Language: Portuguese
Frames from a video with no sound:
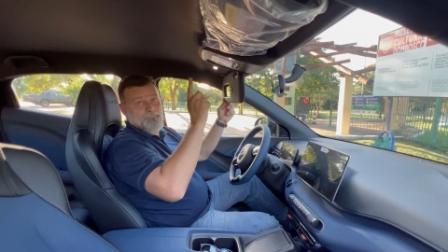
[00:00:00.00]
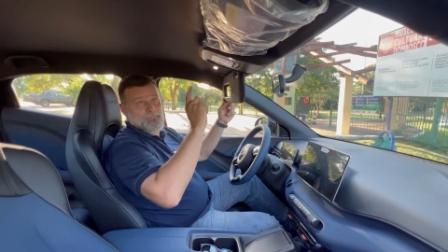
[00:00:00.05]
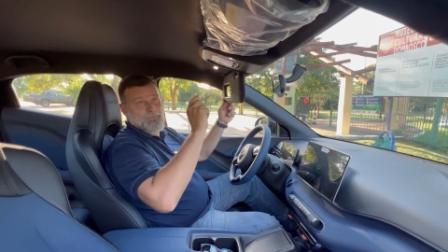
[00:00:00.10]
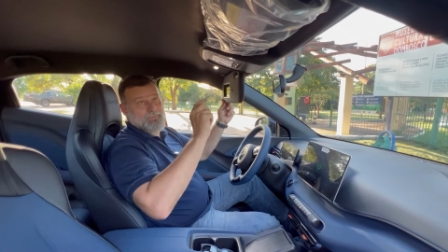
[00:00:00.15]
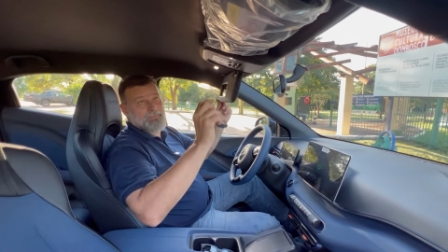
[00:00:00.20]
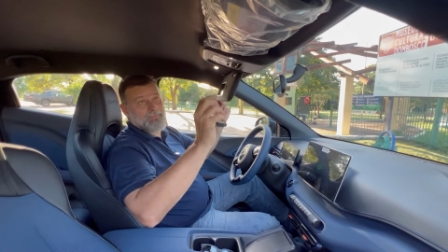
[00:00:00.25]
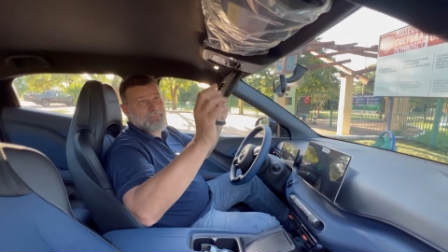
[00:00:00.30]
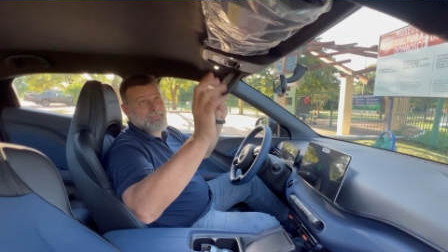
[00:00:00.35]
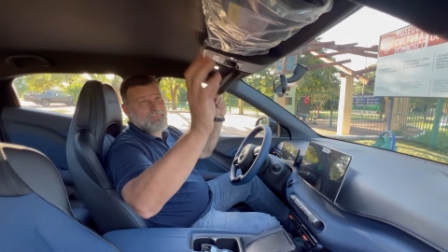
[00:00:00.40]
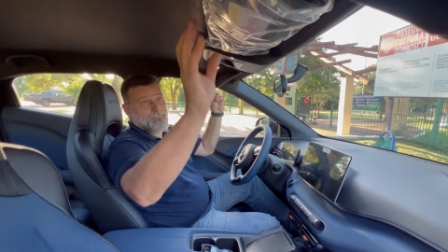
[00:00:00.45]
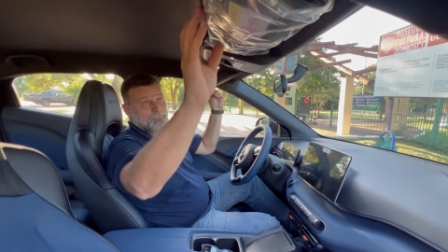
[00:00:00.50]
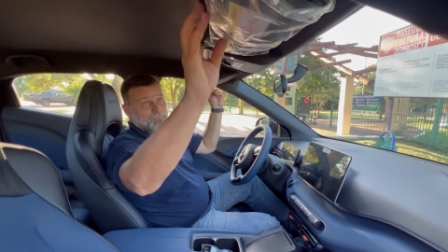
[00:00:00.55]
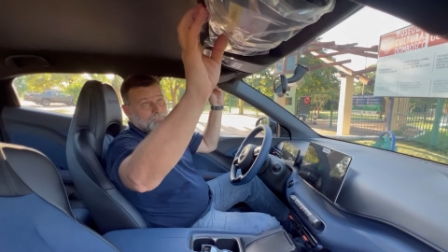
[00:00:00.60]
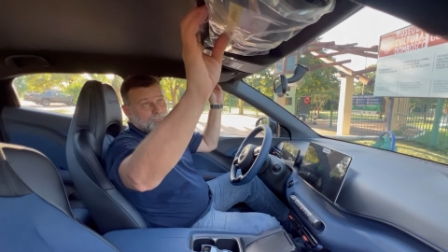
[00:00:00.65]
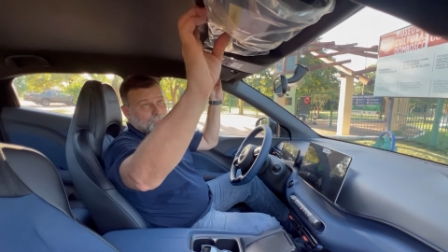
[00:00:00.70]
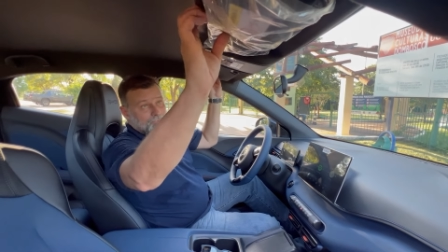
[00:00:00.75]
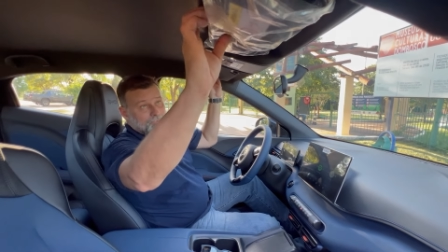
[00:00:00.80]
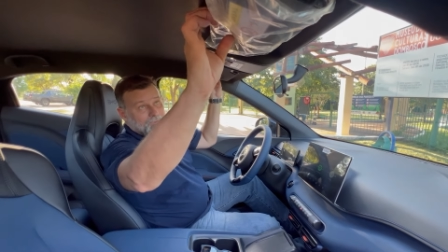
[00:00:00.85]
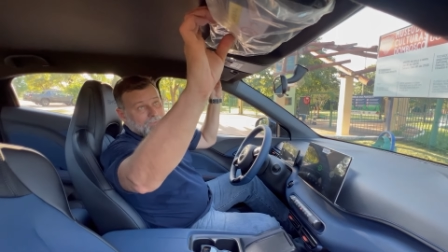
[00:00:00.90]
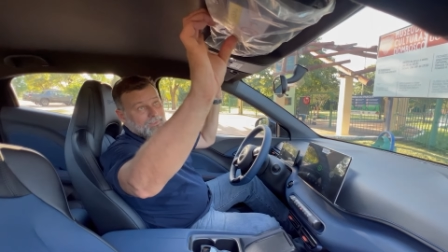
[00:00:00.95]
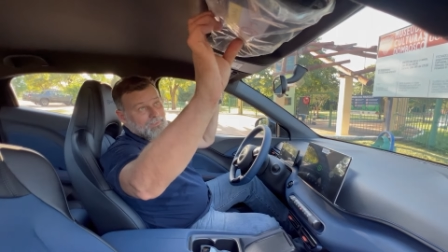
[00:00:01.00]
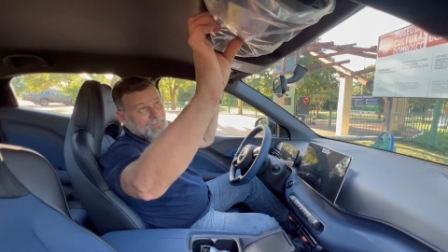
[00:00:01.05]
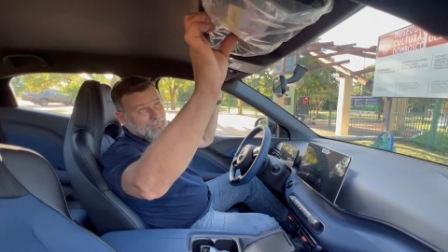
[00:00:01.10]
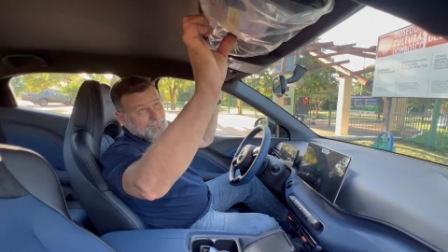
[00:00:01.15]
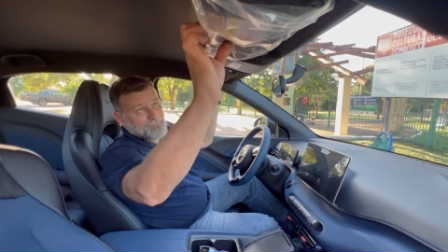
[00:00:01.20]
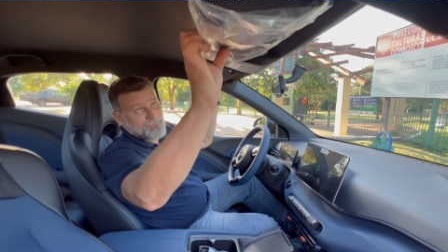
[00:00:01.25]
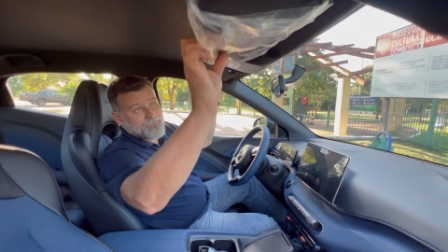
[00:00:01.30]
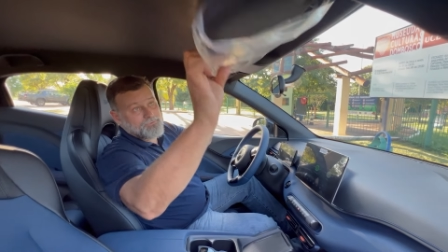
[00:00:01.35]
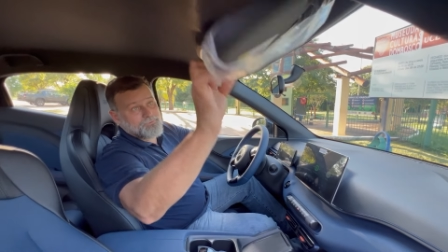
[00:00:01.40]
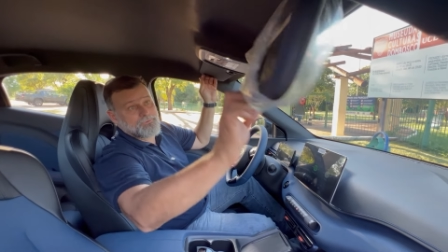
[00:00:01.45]
em ambos os
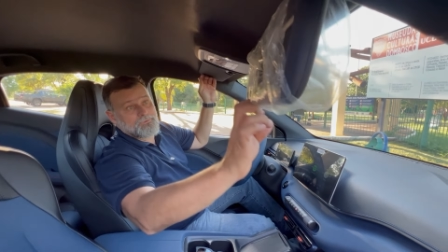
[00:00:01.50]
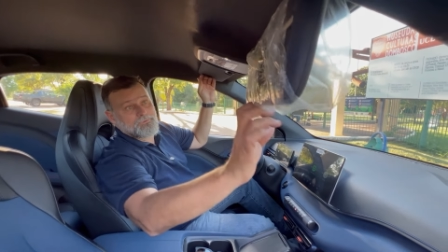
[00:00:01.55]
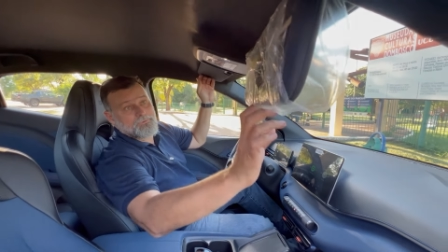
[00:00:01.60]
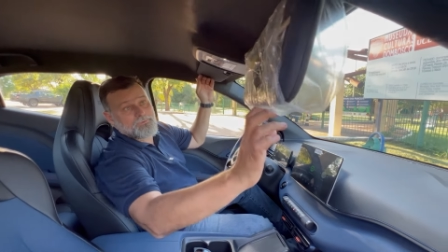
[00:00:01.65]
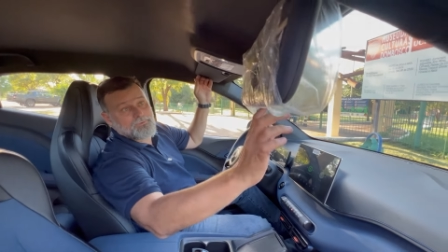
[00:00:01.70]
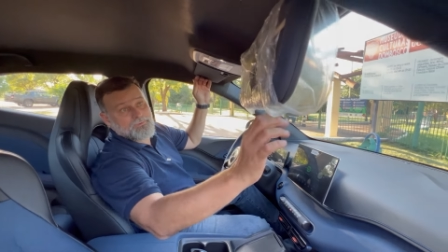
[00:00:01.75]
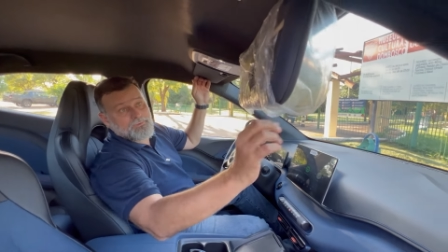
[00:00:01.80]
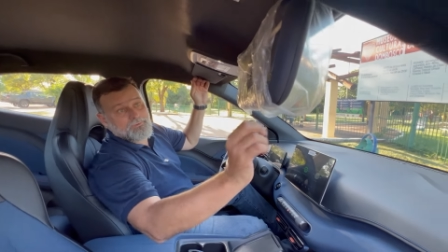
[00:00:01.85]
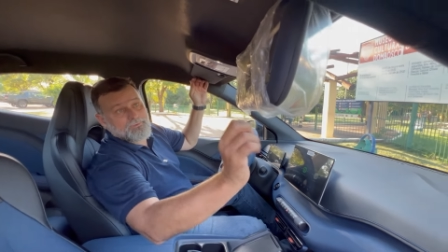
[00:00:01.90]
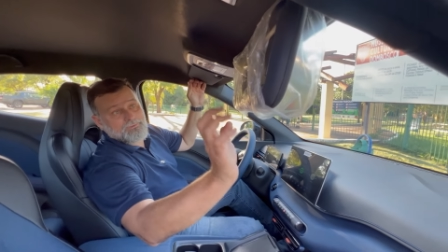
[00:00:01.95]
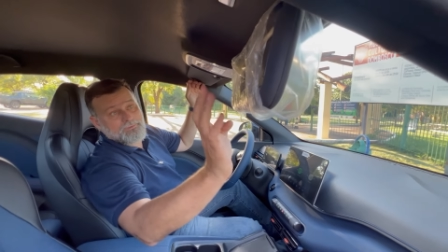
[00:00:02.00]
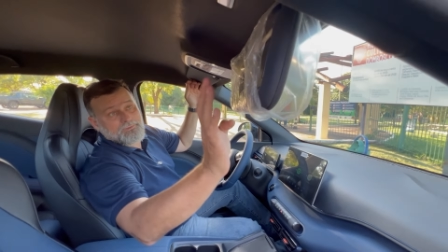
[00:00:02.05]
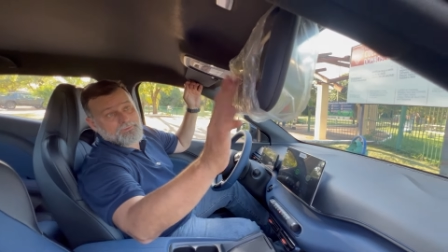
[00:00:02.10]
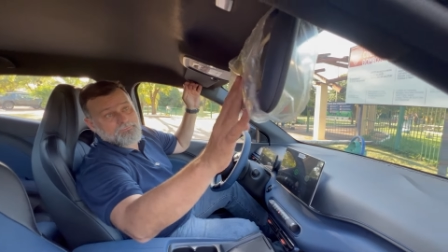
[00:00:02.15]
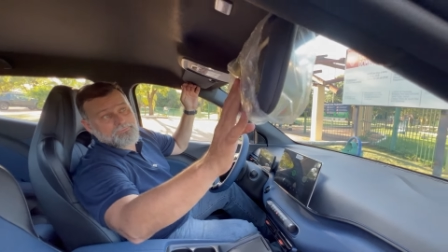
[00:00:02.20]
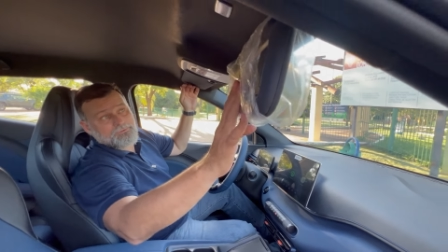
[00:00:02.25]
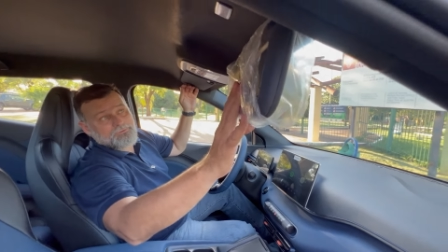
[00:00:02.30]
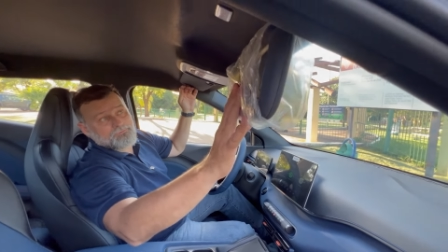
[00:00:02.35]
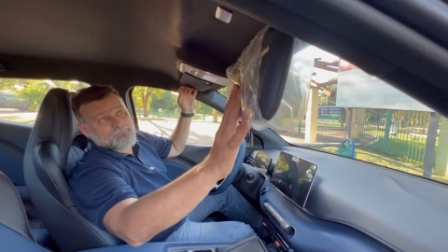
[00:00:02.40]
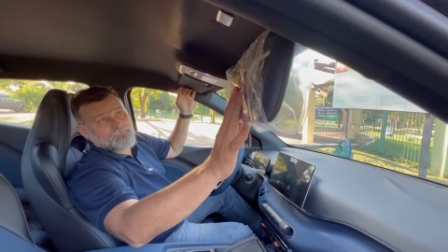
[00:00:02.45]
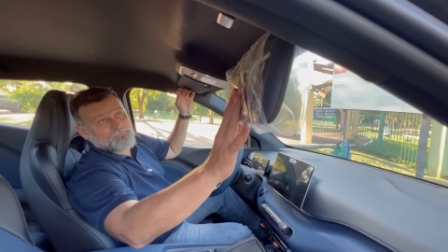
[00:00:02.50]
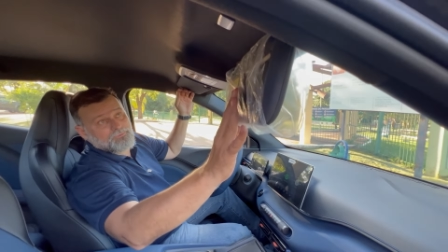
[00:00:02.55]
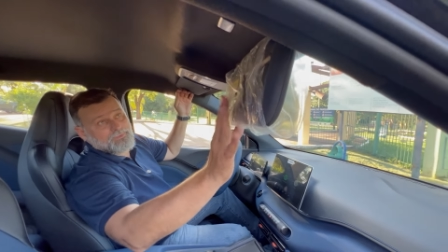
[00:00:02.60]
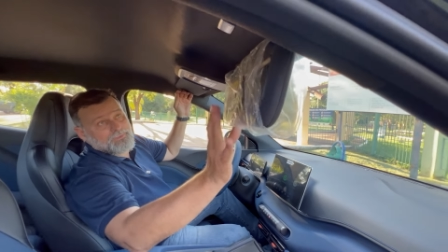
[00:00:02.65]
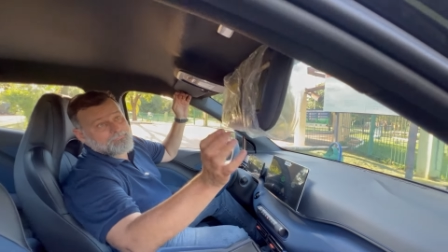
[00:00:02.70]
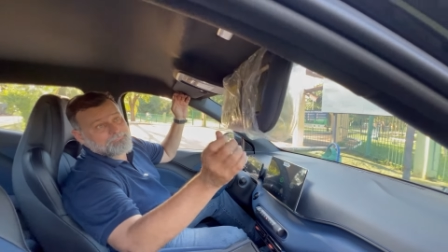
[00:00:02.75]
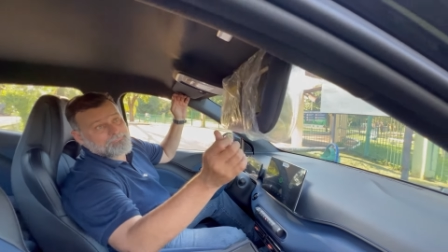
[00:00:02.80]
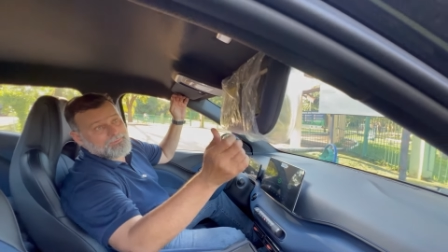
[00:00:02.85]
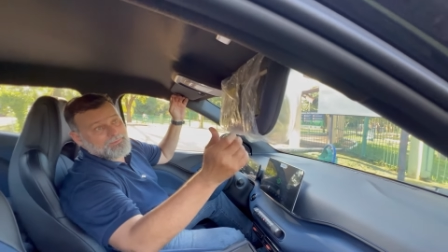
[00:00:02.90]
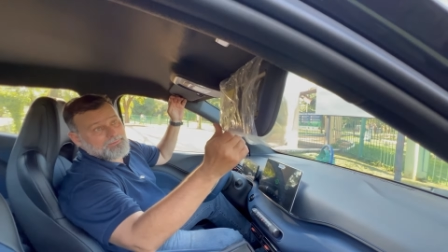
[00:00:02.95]
lados. Então isso
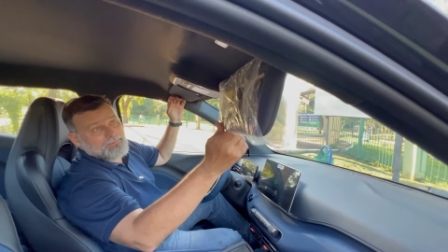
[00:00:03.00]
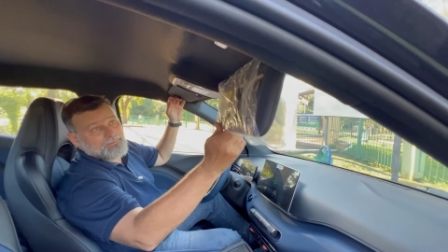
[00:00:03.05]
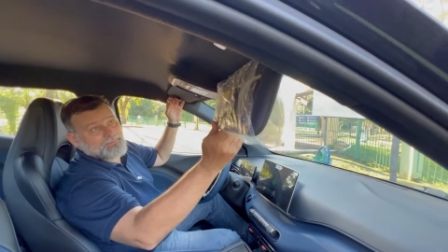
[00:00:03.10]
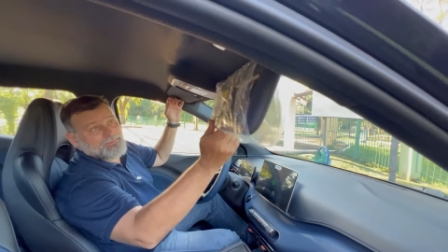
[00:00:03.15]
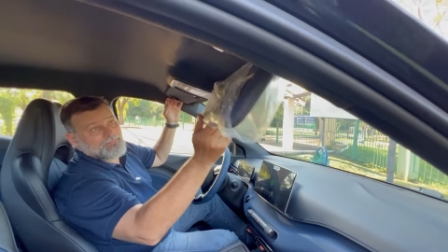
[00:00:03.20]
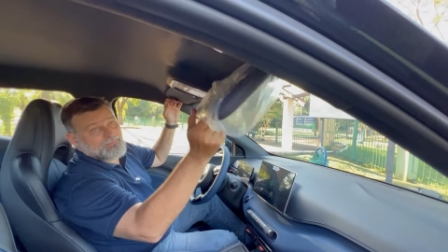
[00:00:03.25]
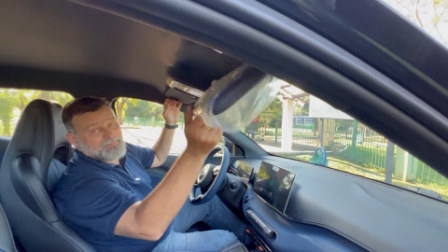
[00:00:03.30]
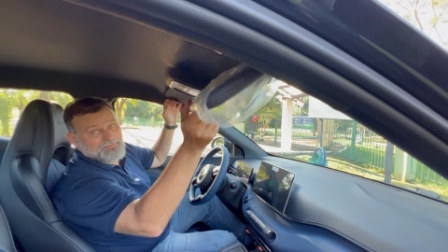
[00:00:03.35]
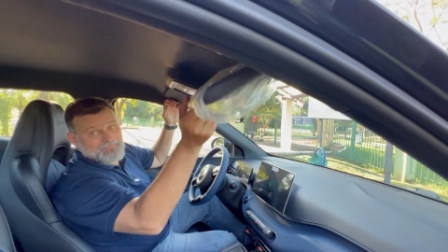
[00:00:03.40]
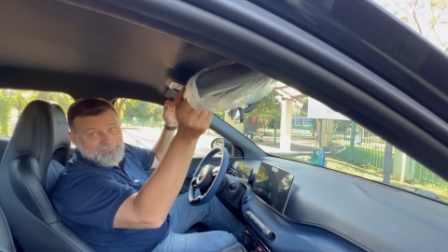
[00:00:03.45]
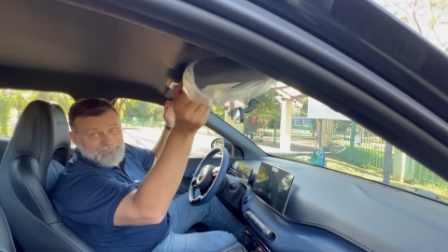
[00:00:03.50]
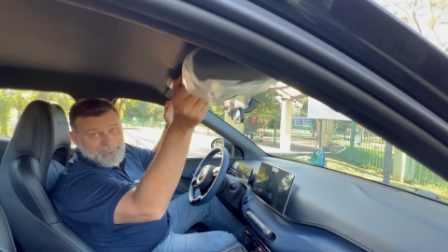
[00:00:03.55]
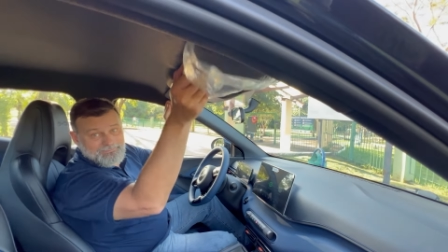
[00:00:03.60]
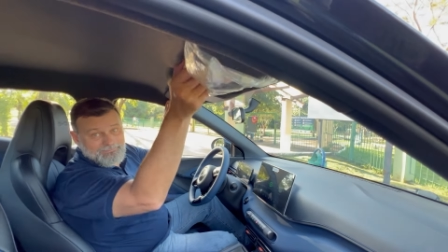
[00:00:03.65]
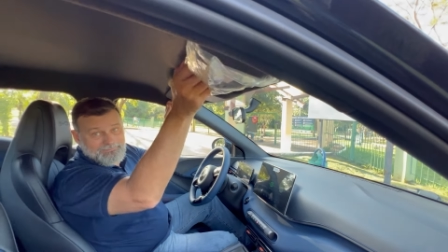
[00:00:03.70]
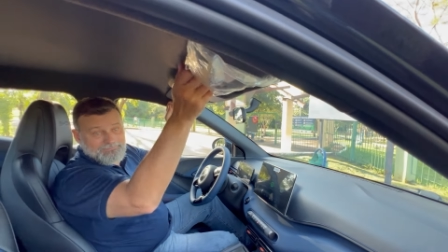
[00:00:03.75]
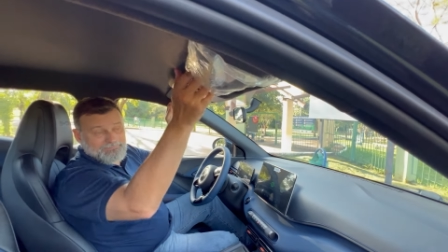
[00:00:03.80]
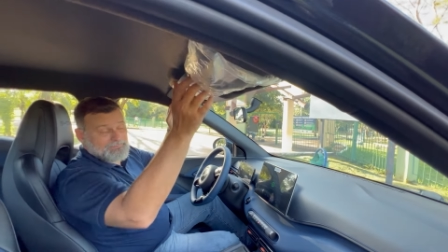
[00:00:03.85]
é bem interessante